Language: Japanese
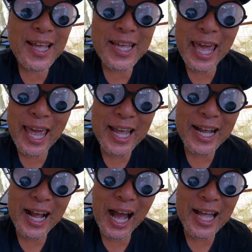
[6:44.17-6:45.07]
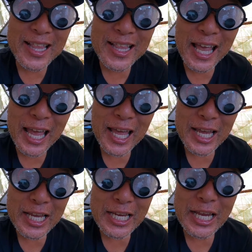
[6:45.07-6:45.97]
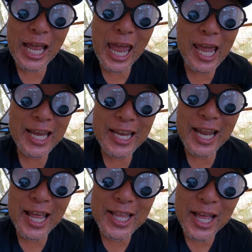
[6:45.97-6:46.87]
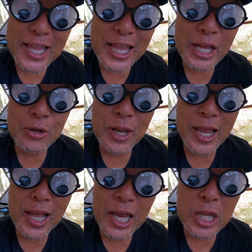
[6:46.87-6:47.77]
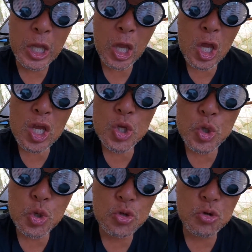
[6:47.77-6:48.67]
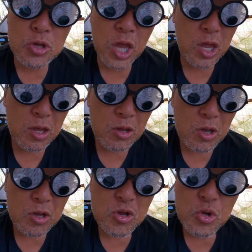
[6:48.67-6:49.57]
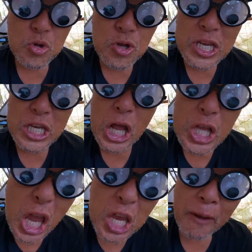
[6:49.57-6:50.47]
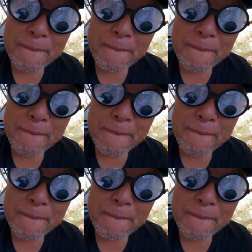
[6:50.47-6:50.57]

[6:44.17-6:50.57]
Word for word: 玄関で家入れさせてくれないって、外で、外にいなさい